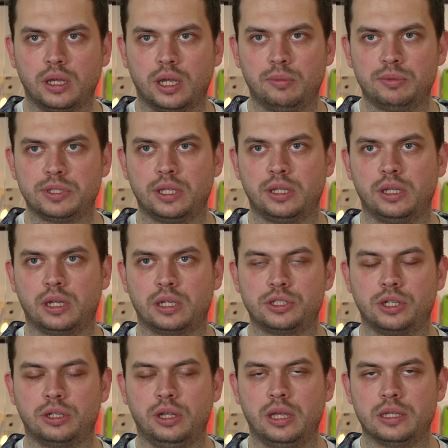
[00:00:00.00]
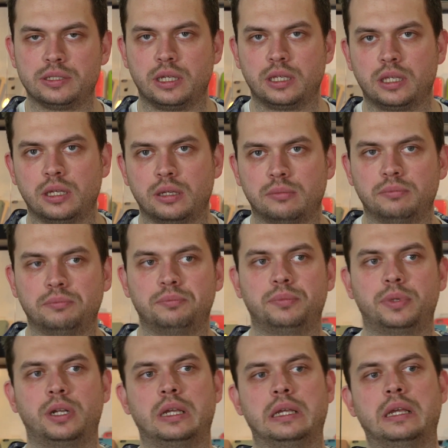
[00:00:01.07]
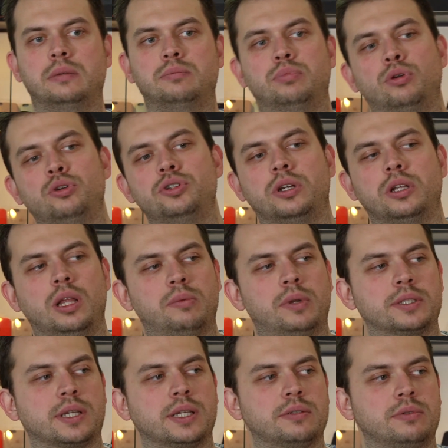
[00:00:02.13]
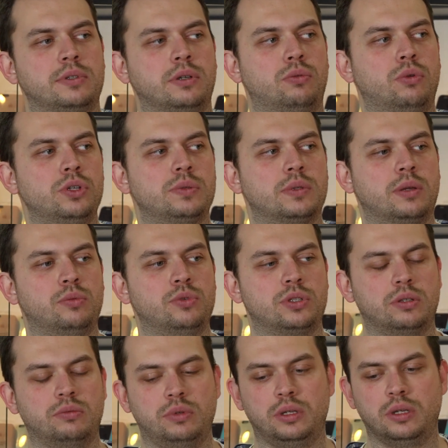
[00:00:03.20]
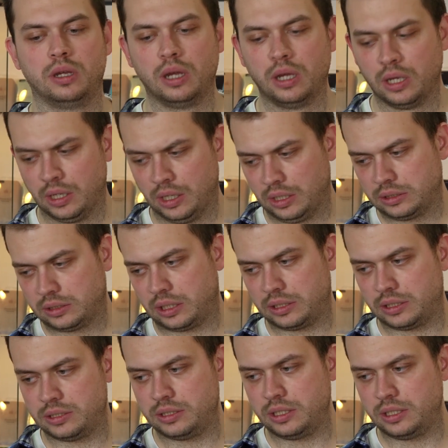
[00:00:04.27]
обязательно чехлы Азаки. Про, про чехлам рассказывать не хочешь, потому что вы тратите